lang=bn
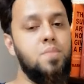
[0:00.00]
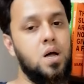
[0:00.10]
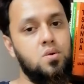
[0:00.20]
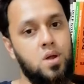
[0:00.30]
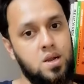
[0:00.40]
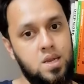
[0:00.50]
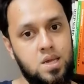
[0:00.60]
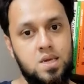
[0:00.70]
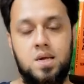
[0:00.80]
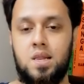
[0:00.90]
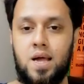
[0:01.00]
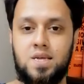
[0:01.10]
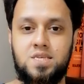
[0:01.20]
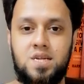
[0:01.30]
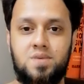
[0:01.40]
ভালো লাগলে লাইক
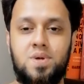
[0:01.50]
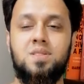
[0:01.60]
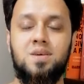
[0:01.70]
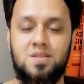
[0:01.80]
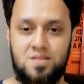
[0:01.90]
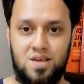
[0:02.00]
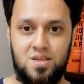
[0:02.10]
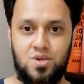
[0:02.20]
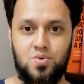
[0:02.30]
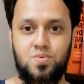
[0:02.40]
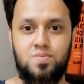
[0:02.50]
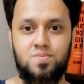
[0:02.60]
শেয়ার দিবেন থ্যাংক ইউ